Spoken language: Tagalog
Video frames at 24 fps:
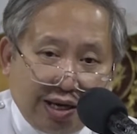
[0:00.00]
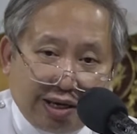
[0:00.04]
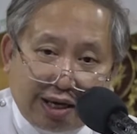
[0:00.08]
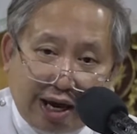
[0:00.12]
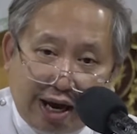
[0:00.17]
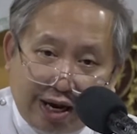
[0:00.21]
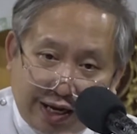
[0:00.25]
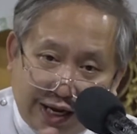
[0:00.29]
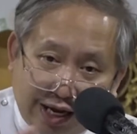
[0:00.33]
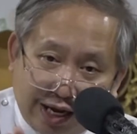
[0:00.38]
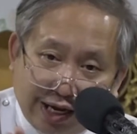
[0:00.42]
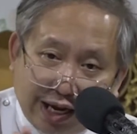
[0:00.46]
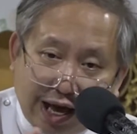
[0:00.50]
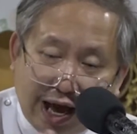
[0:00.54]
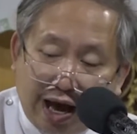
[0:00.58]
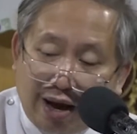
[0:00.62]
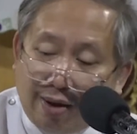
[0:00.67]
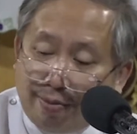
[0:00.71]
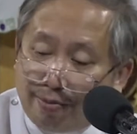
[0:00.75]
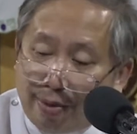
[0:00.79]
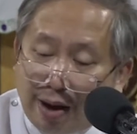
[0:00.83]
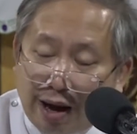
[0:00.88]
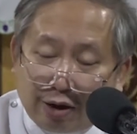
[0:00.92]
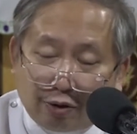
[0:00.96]

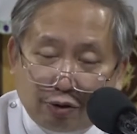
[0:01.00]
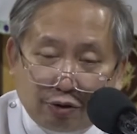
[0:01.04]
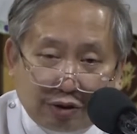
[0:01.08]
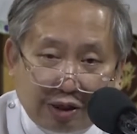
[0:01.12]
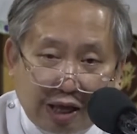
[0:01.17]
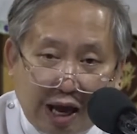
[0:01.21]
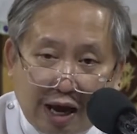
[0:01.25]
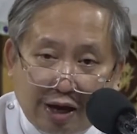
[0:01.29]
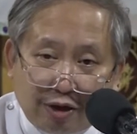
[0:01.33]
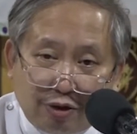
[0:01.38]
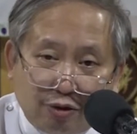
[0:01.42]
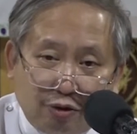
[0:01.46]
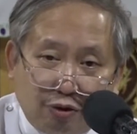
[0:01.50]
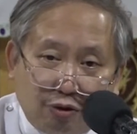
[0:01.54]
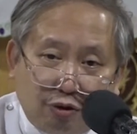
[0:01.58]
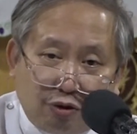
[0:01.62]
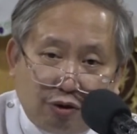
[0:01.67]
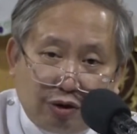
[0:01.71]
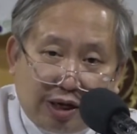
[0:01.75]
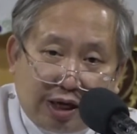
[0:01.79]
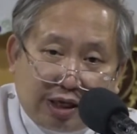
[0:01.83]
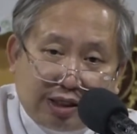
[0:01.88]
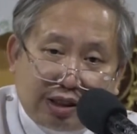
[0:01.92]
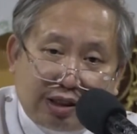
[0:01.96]
Kanina bago
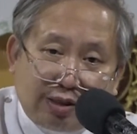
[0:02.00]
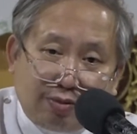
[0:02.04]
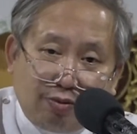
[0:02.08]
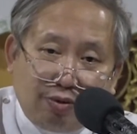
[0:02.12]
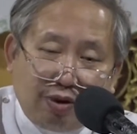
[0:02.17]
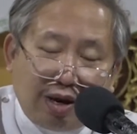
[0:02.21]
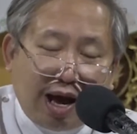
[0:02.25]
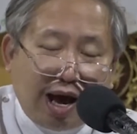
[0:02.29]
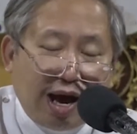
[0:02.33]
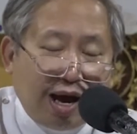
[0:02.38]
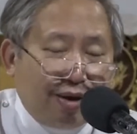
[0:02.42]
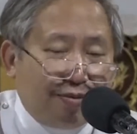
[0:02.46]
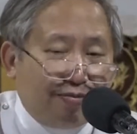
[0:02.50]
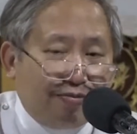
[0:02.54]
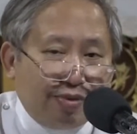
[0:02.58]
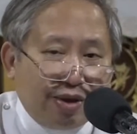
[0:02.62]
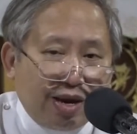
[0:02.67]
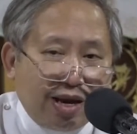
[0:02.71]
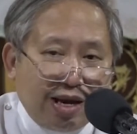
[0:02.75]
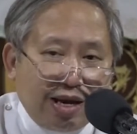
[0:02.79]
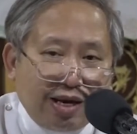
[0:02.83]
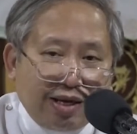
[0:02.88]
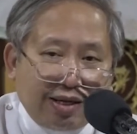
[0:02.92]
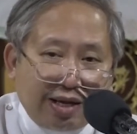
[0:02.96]
tayo nagsimula,
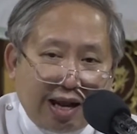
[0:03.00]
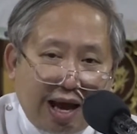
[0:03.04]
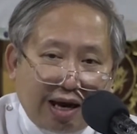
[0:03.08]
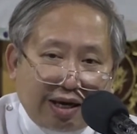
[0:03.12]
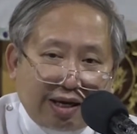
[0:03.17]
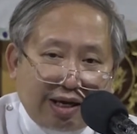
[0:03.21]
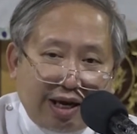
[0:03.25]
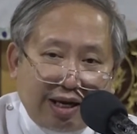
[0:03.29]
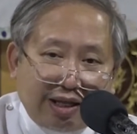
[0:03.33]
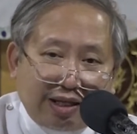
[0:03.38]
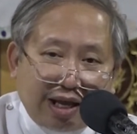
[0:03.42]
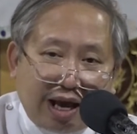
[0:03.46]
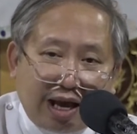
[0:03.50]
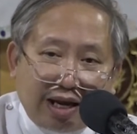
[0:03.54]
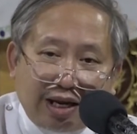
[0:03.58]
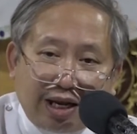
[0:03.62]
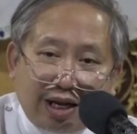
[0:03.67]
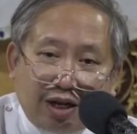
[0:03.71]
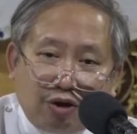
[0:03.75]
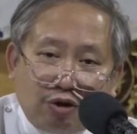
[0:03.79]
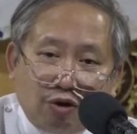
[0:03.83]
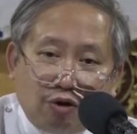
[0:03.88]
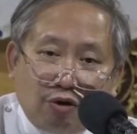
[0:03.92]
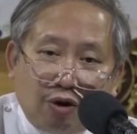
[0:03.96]
nakita
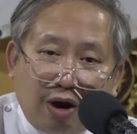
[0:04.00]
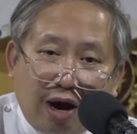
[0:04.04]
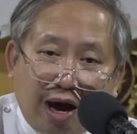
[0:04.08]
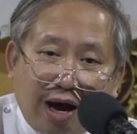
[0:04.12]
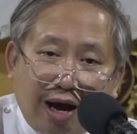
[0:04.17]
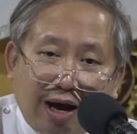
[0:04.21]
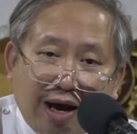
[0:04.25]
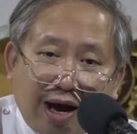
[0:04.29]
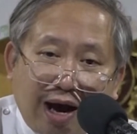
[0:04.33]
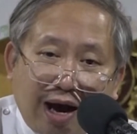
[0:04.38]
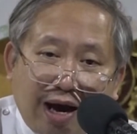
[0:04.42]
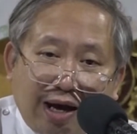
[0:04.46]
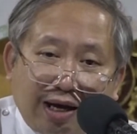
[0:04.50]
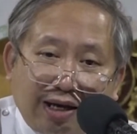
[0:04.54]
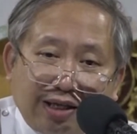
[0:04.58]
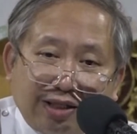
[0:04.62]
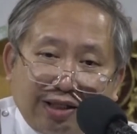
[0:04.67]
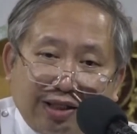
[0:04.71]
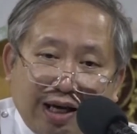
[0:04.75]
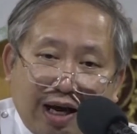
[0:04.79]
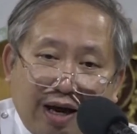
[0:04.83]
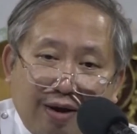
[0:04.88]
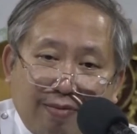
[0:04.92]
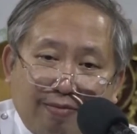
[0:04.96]
ninyo ang uh,
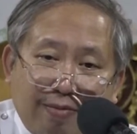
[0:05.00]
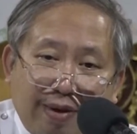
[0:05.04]
isang